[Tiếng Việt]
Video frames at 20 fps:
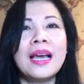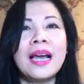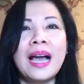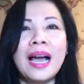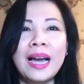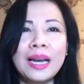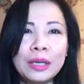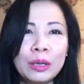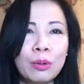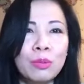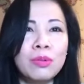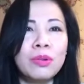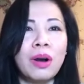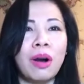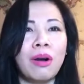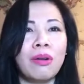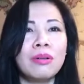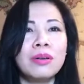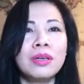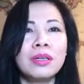Ai cũng
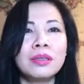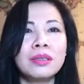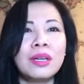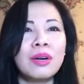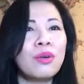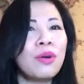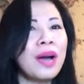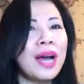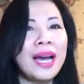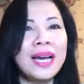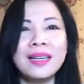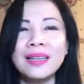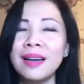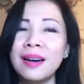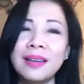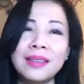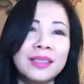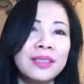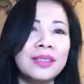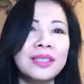khổ hết, đâu có ai
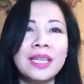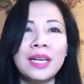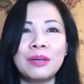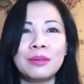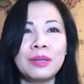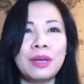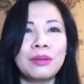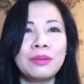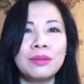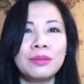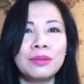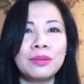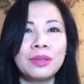lợi cho nhau đâu